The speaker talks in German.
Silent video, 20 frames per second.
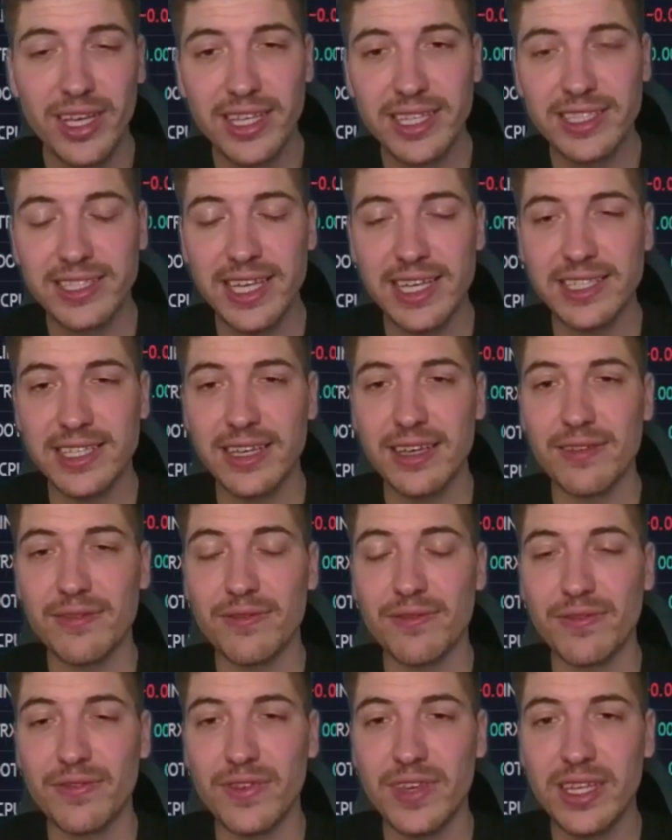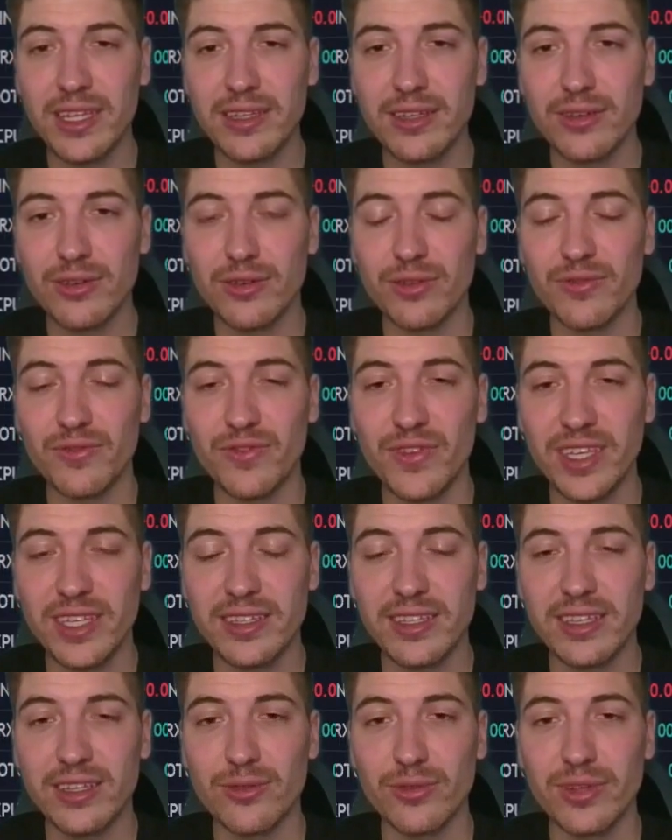Sehr, sehr viele
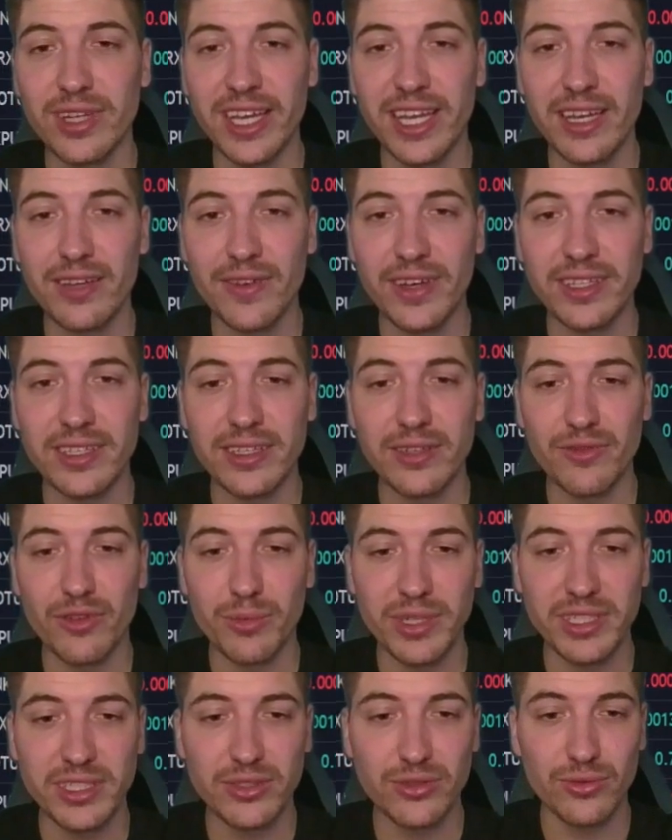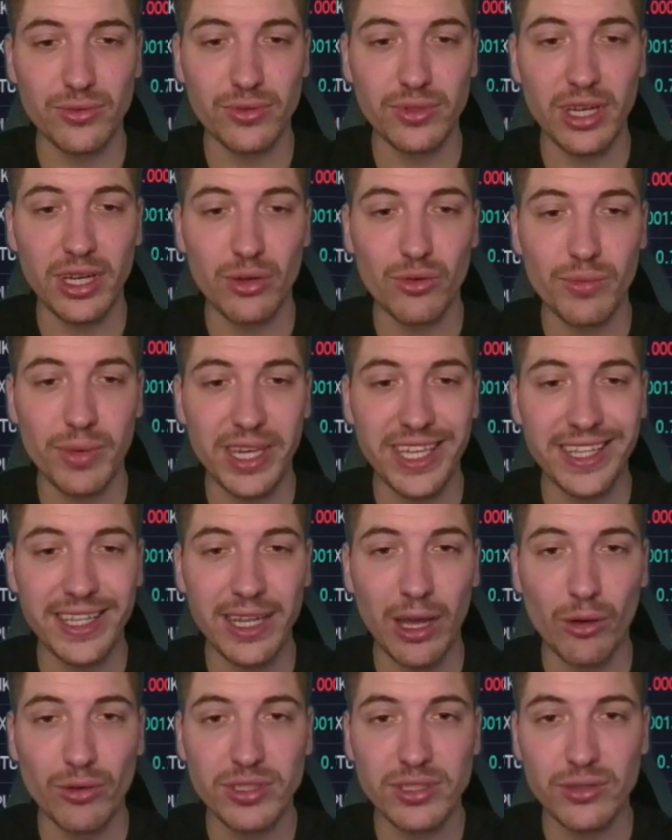wichtige und relevante Informationen darüber
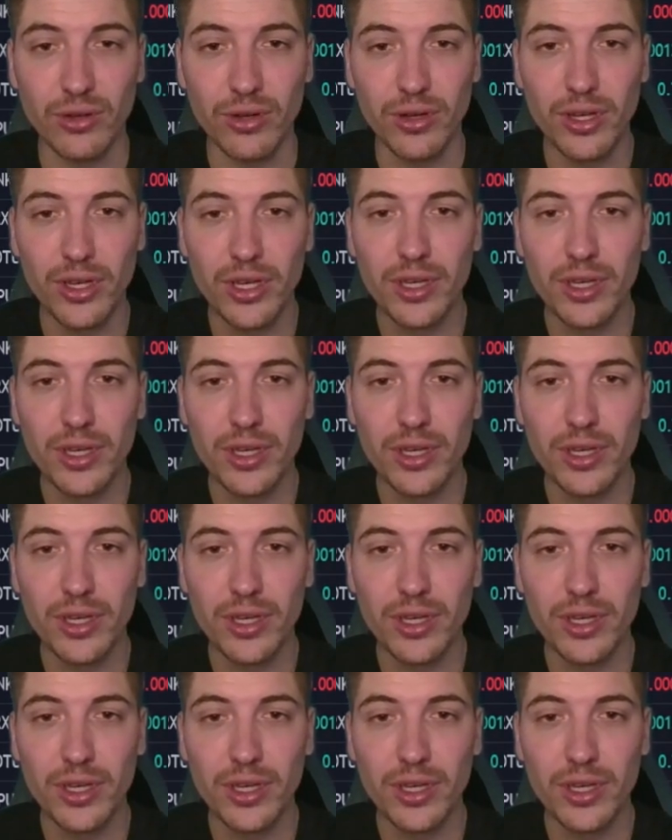hinaus noch.